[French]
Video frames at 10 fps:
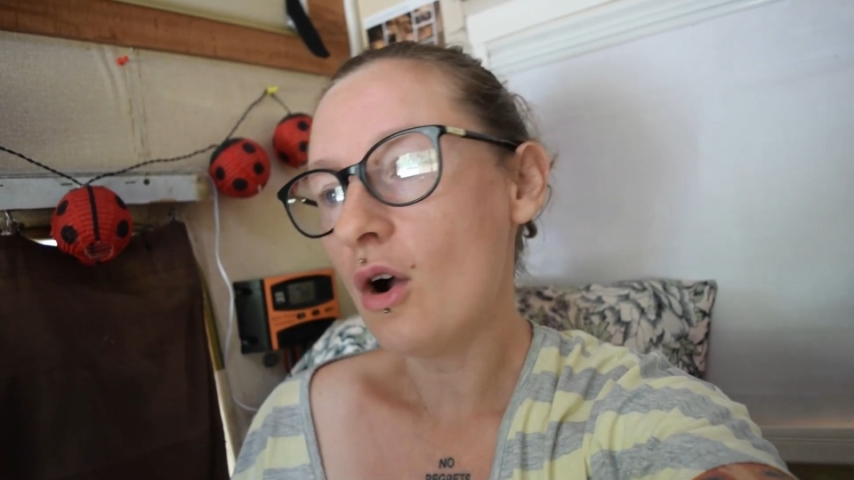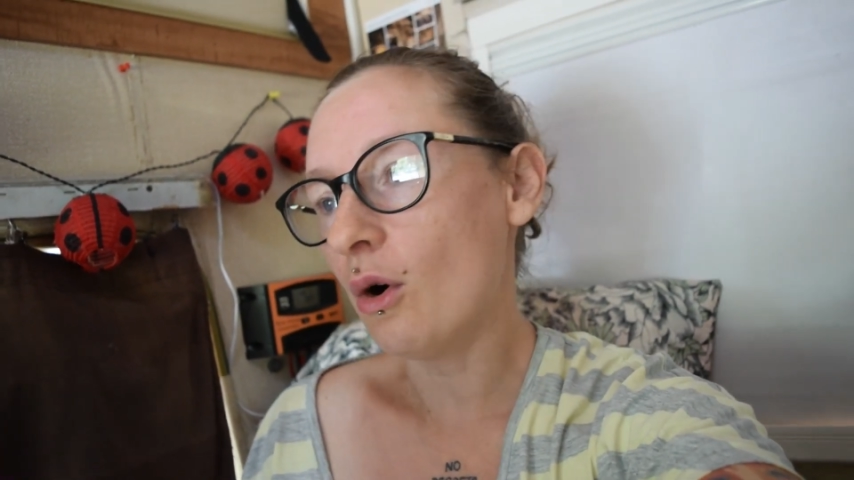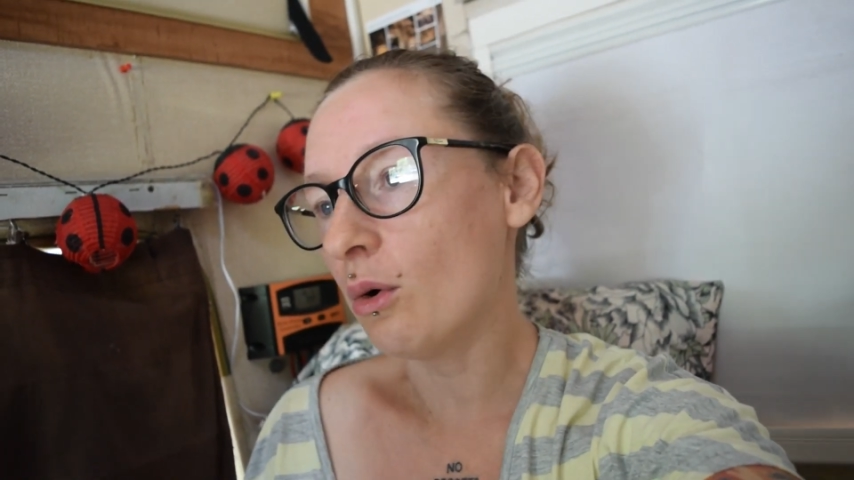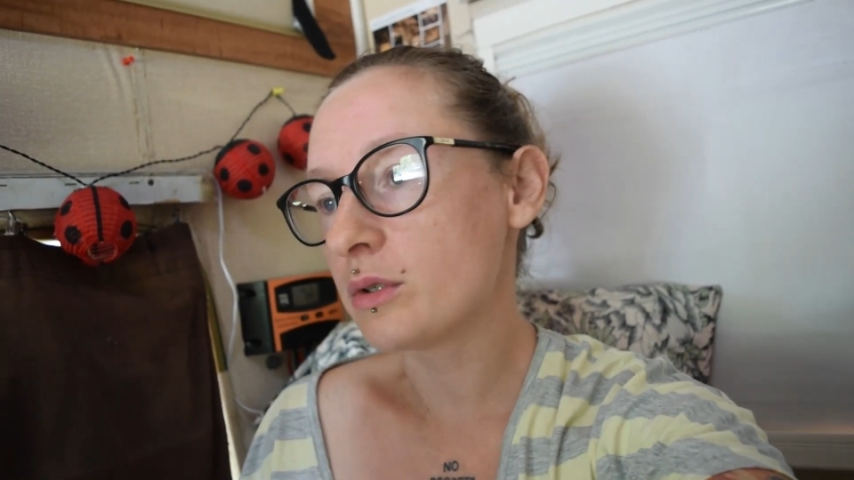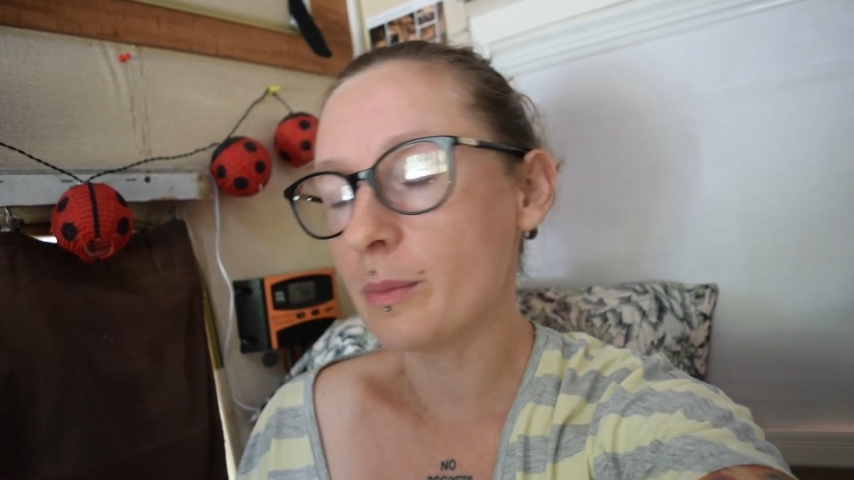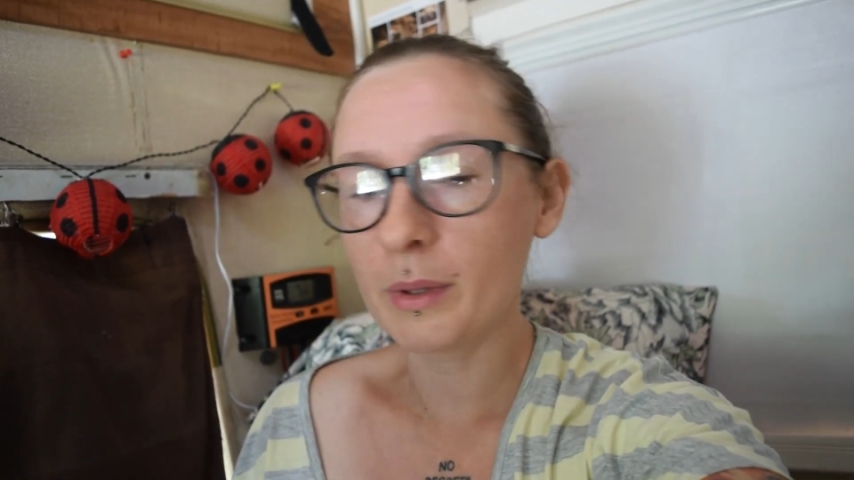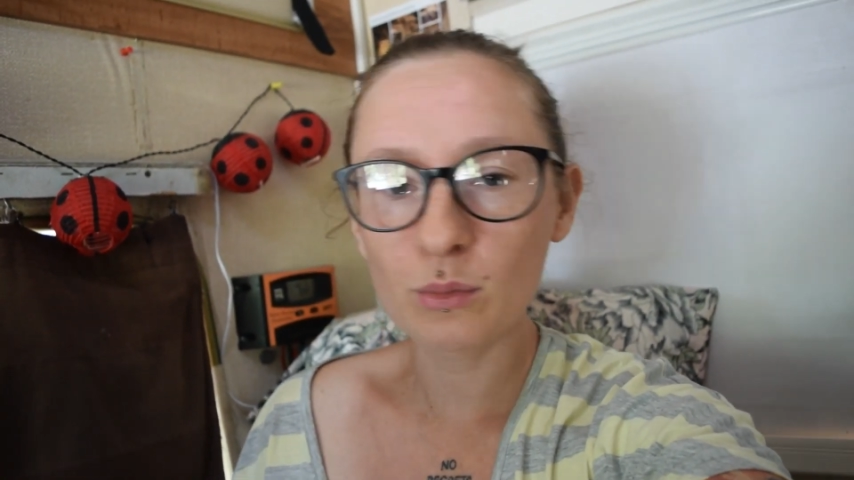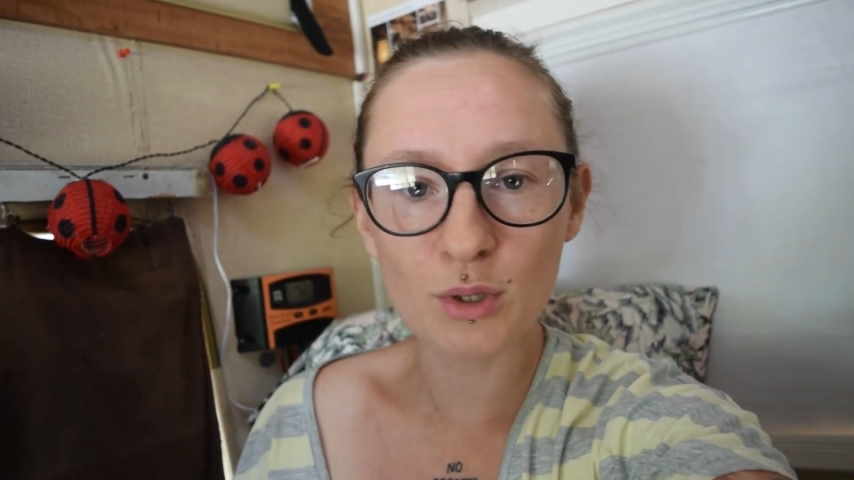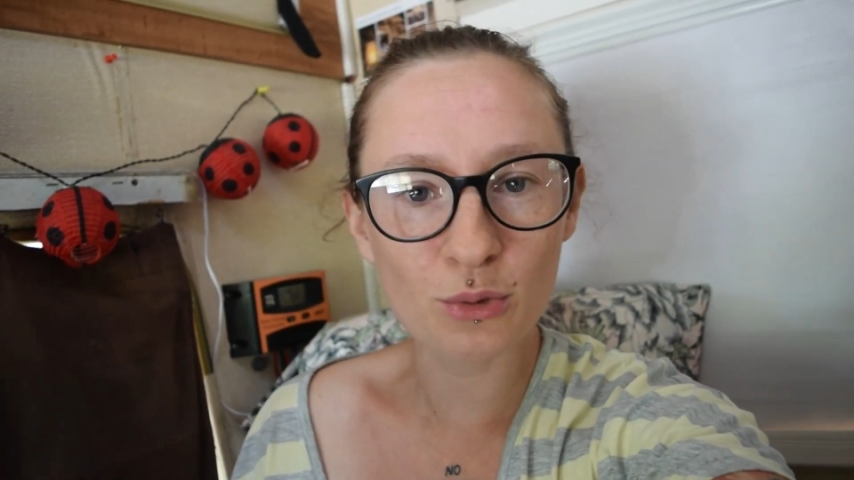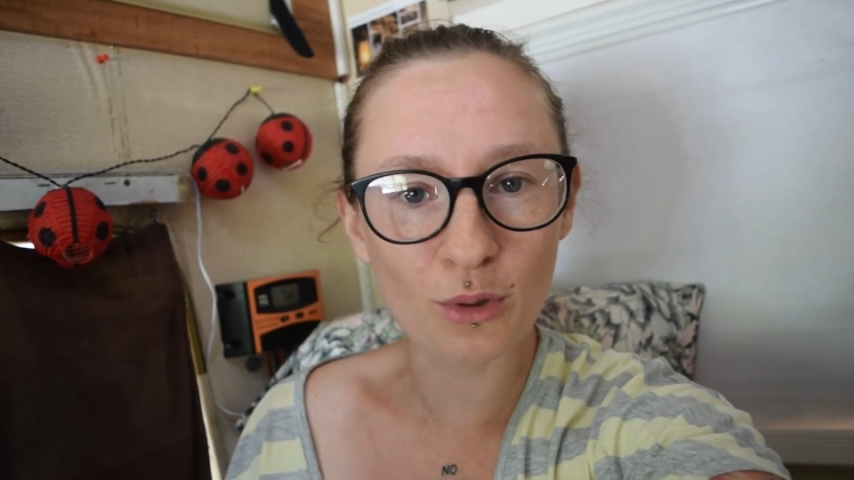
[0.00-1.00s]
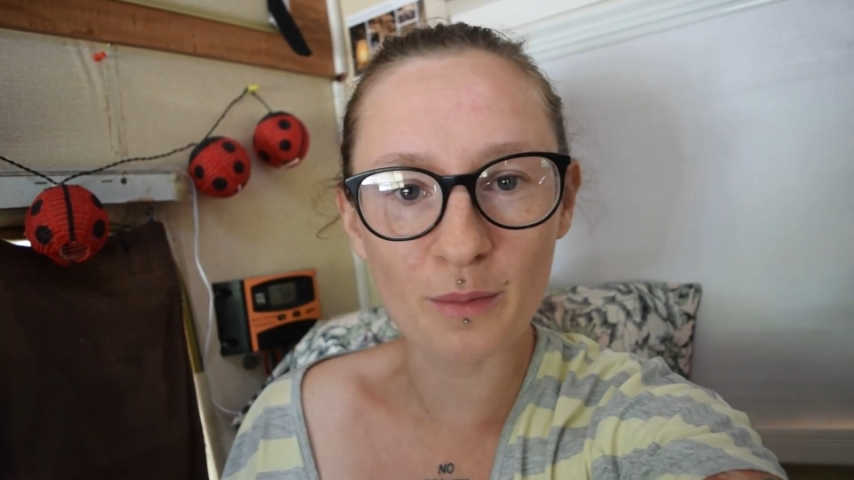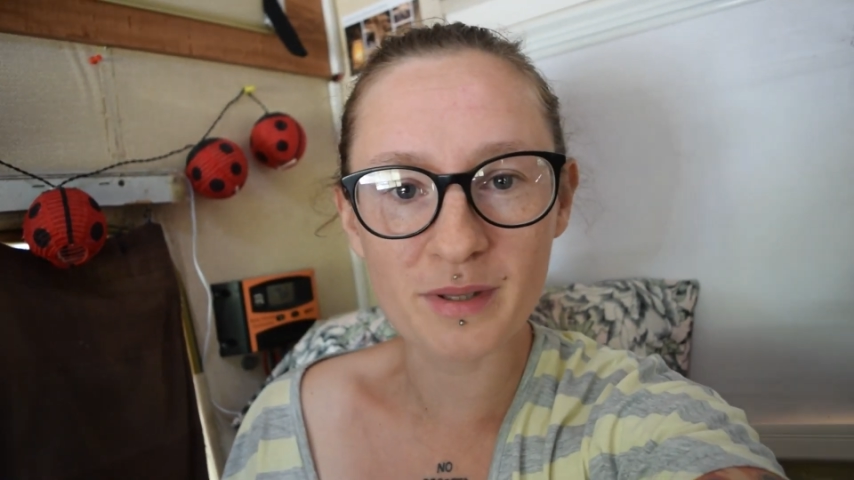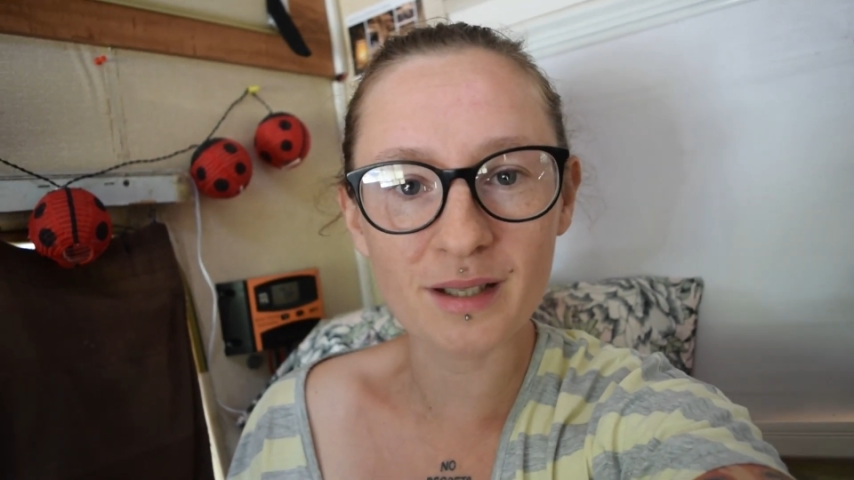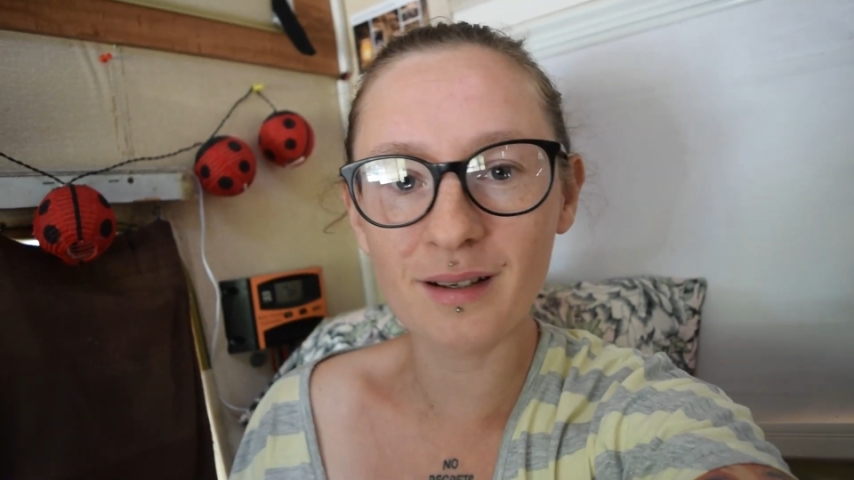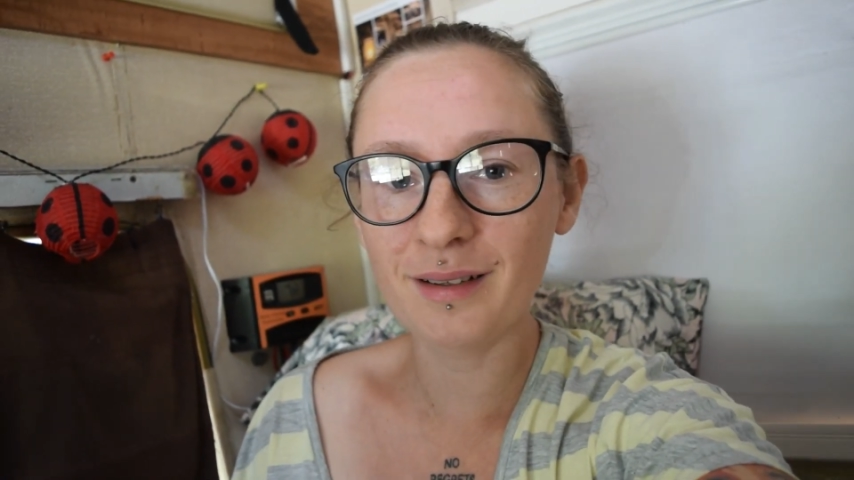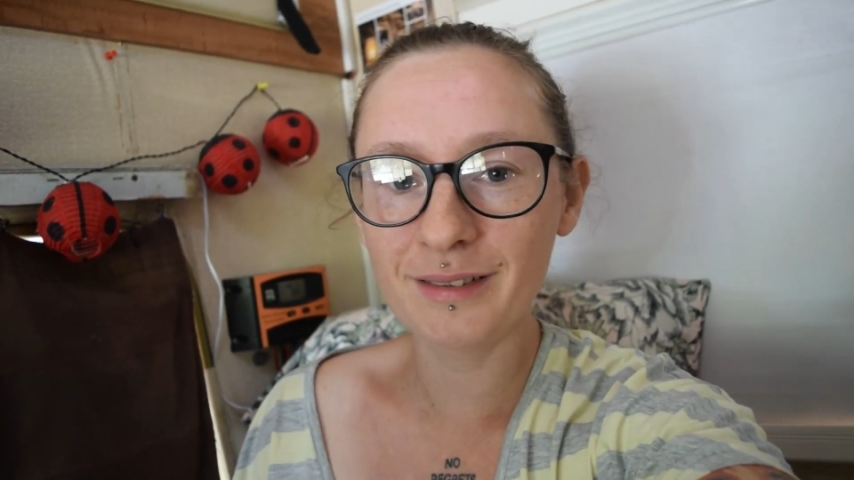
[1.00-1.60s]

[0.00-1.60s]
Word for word: euh, c'est pas tous les jours comme ça, hein.